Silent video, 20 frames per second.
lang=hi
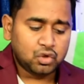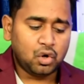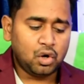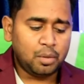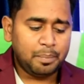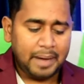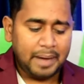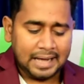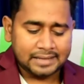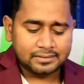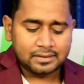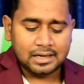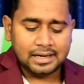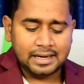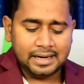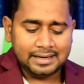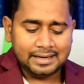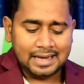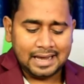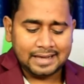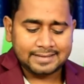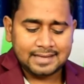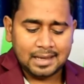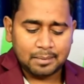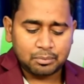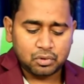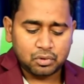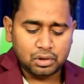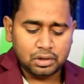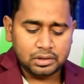तो बात कर लें कैसे
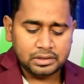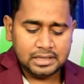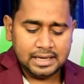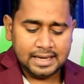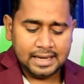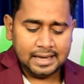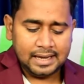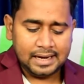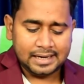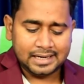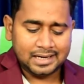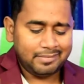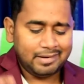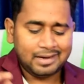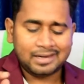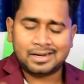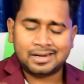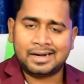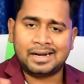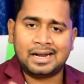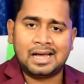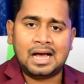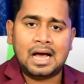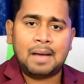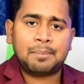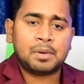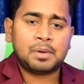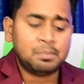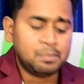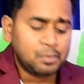आपको ये एक्टिवेट करना है
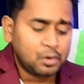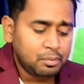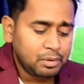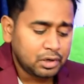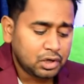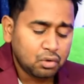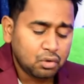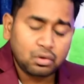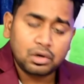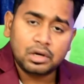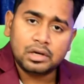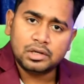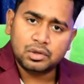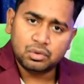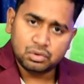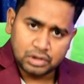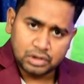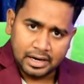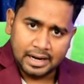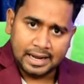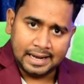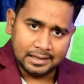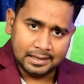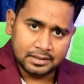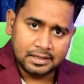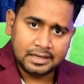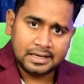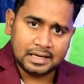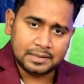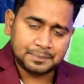आपको मूवी की यूजर
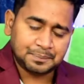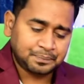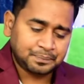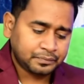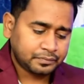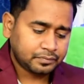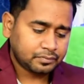हैं ठीक है